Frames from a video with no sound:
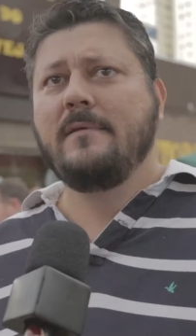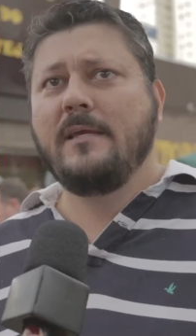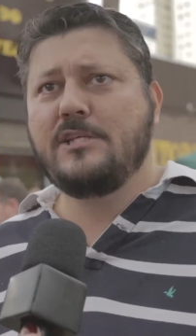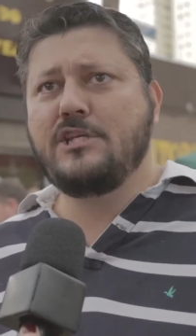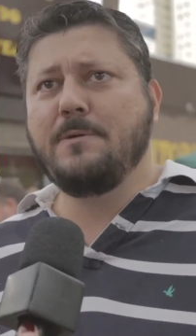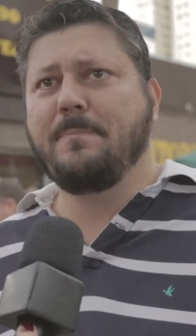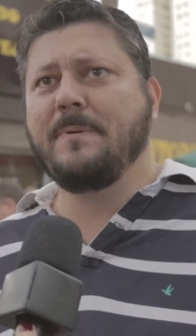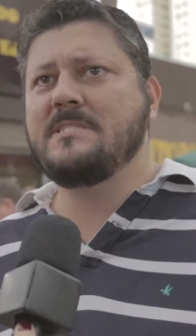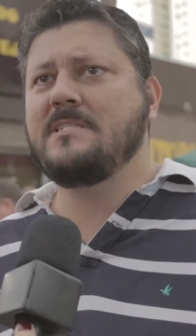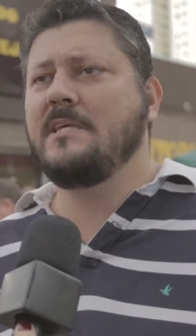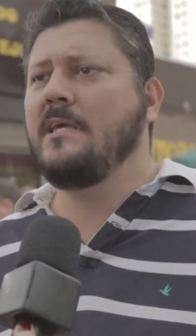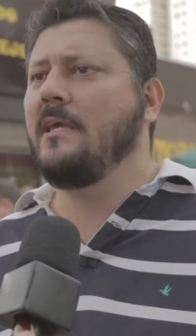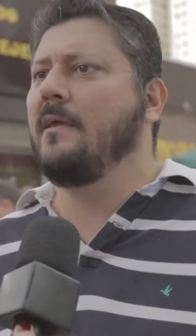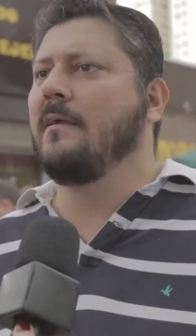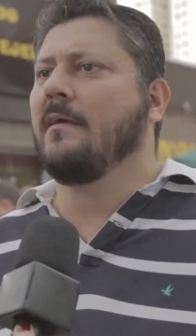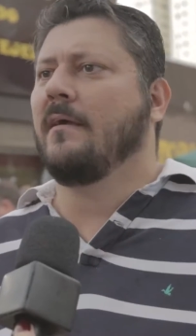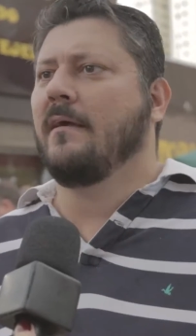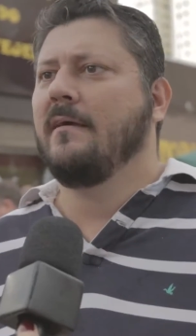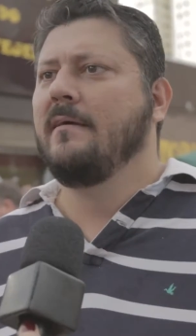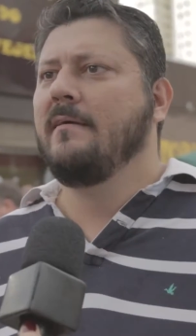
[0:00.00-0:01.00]
E tipo assim,
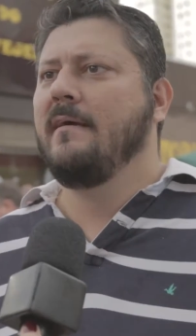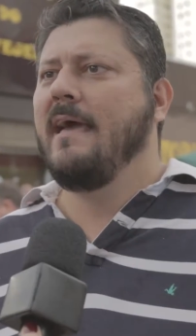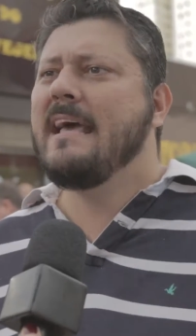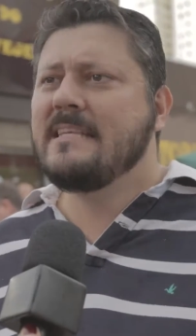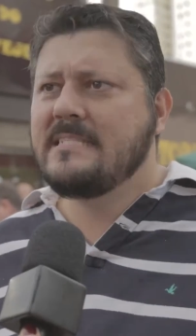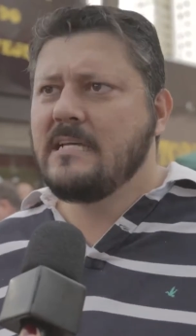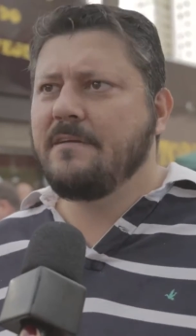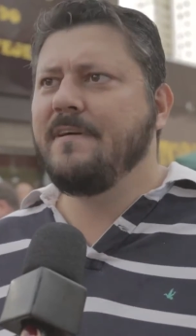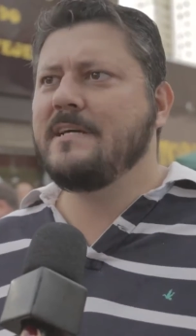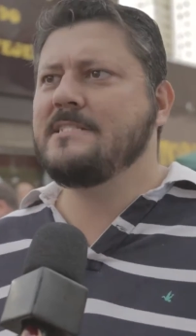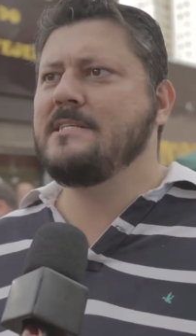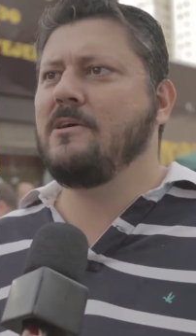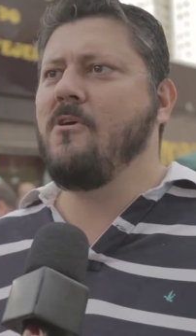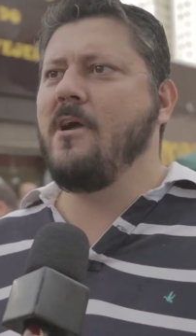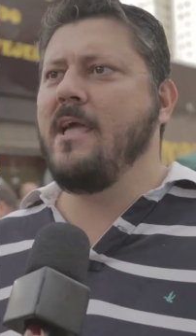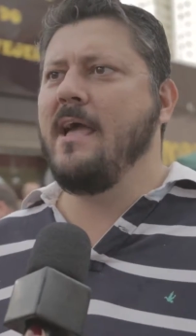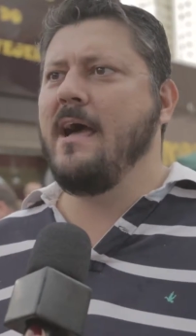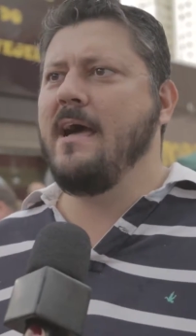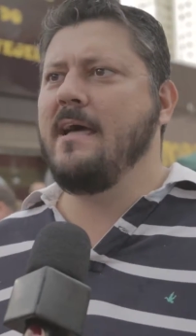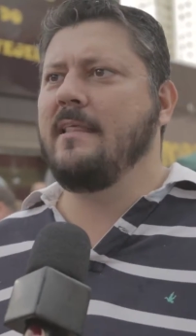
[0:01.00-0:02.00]
é cerveja
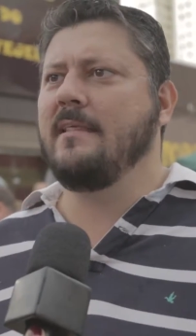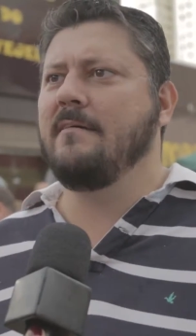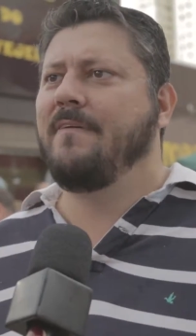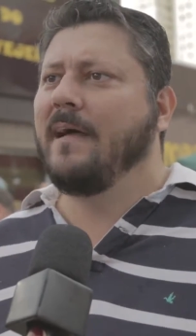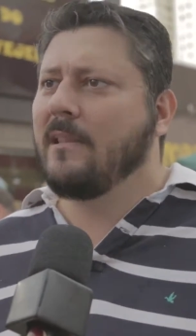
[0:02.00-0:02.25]
goiana,